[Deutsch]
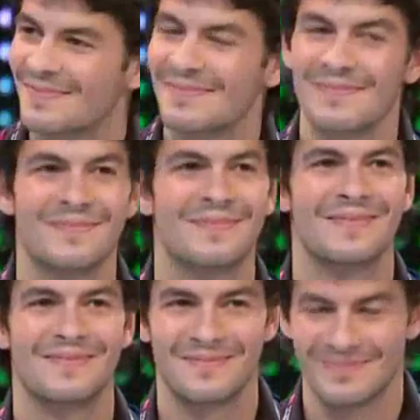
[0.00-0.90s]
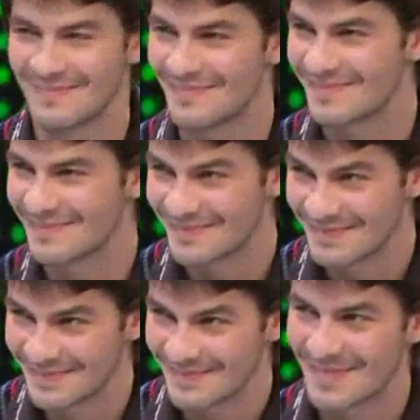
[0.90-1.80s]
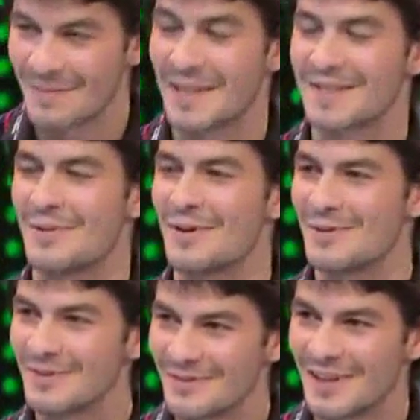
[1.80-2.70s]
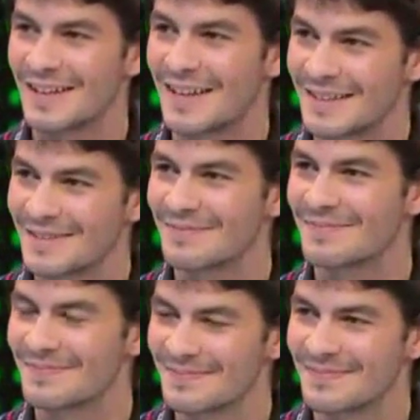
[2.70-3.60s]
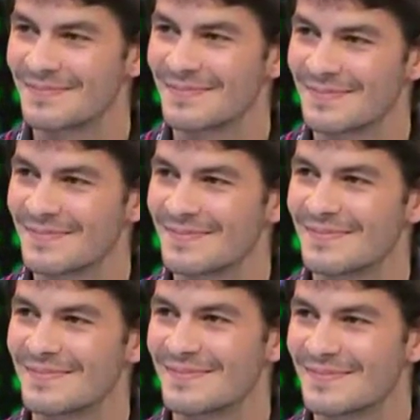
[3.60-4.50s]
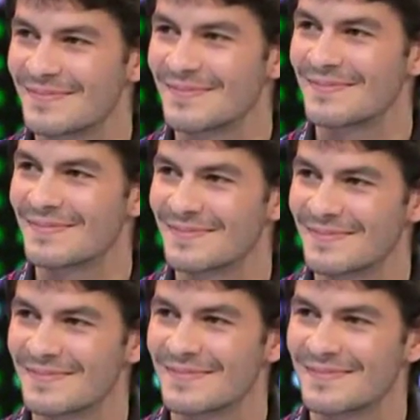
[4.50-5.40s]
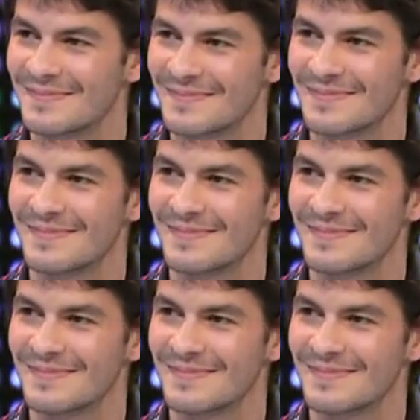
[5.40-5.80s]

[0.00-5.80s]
Herzlich willkommen bei uns im Studio. Stefan Lombier, Sie kommen mehr oder weniger direkt aus